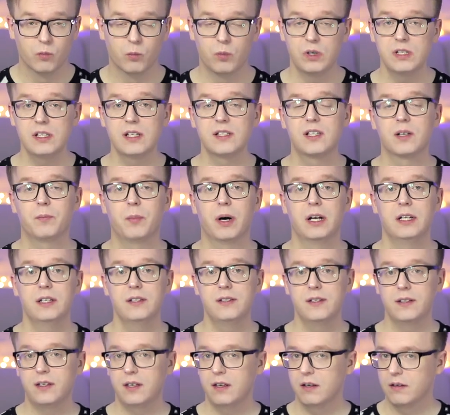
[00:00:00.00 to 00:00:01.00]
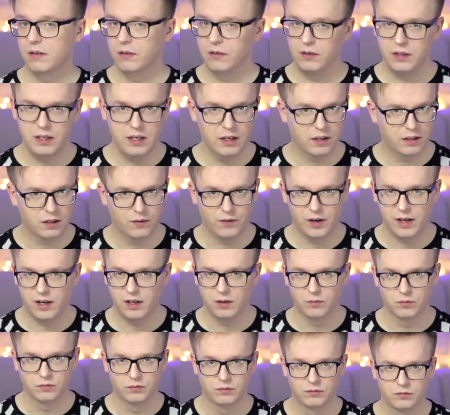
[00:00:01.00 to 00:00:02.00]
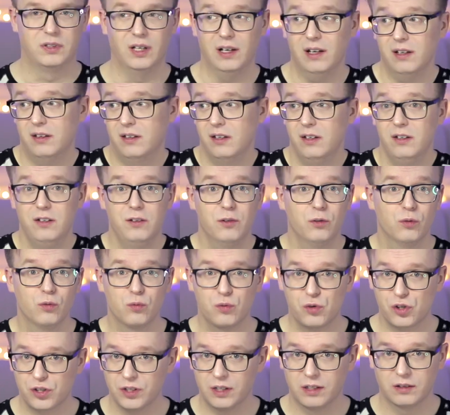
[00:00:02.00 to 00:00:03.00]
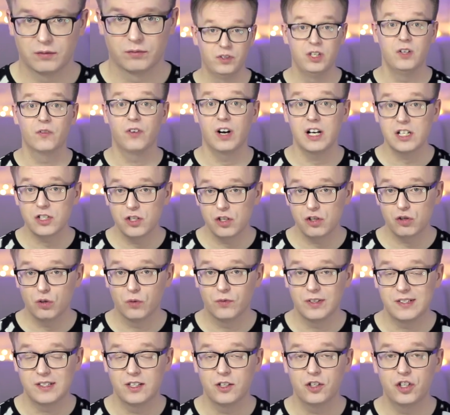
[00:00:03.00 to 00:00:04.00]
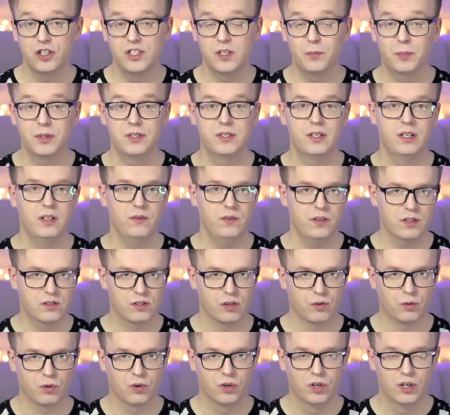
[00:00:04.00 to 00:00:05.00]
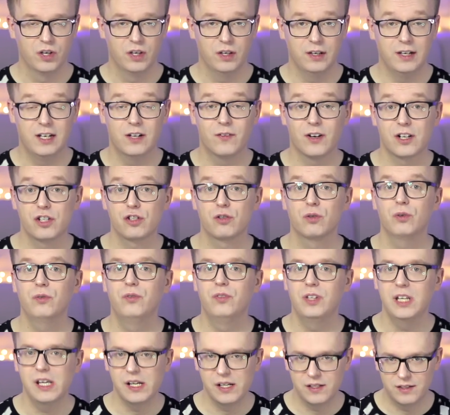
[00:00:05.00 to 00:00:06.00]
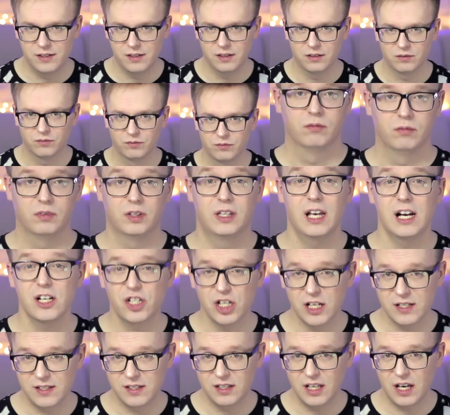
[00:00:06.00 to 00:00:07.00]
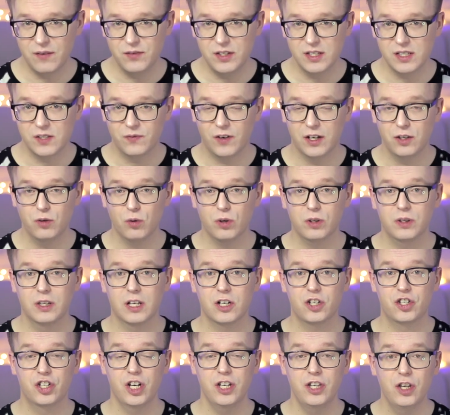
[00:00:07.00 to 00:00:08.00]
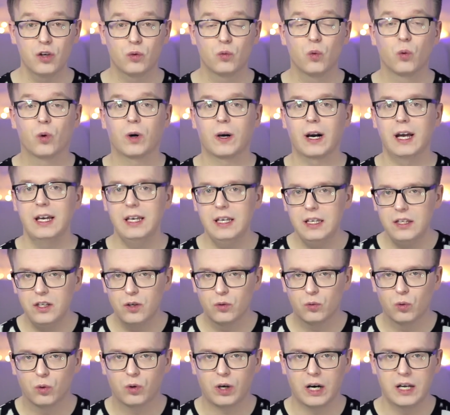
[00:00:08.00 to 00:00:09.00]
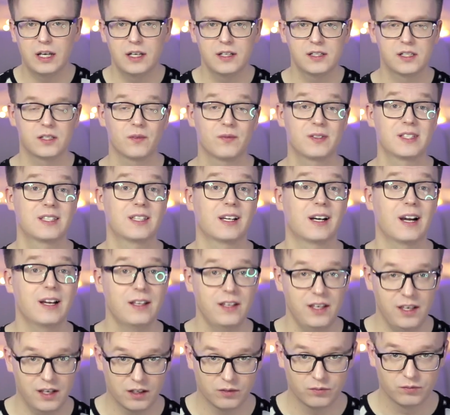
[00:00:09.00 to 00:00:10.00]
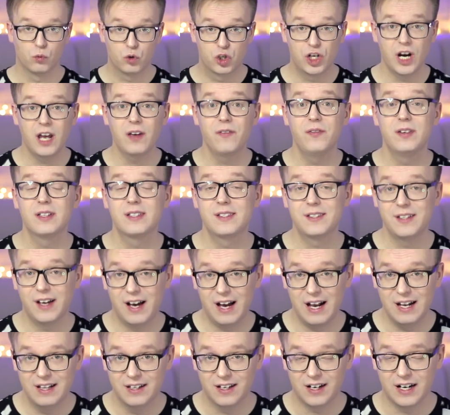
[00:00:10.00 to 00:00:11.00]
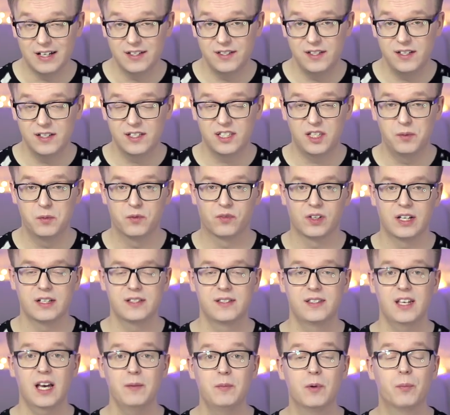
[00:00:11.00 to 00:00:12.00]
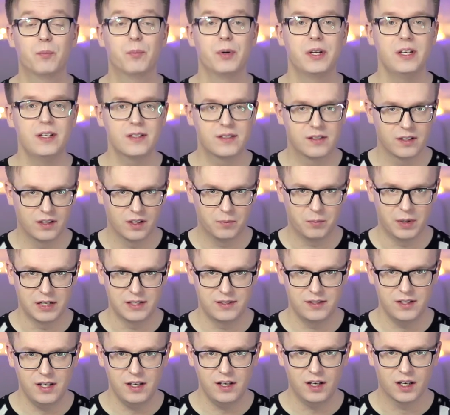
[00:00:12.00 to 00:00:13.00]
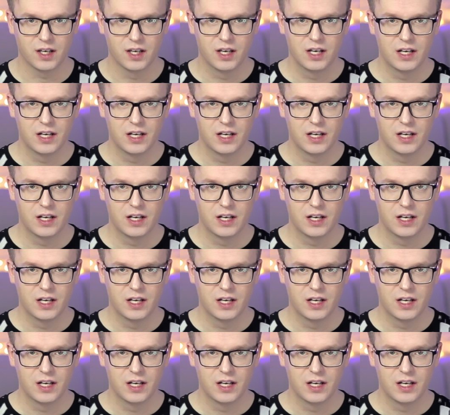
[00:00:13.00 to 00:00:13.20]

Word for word: мы здесь о политике не говорим. Да это и не нужно. Не важно, что вы слышите по телевизору или во что верите. Даже оставьте свое отношение к Украине и к украинцам в стороне. Уже официально российскими властями признаны потери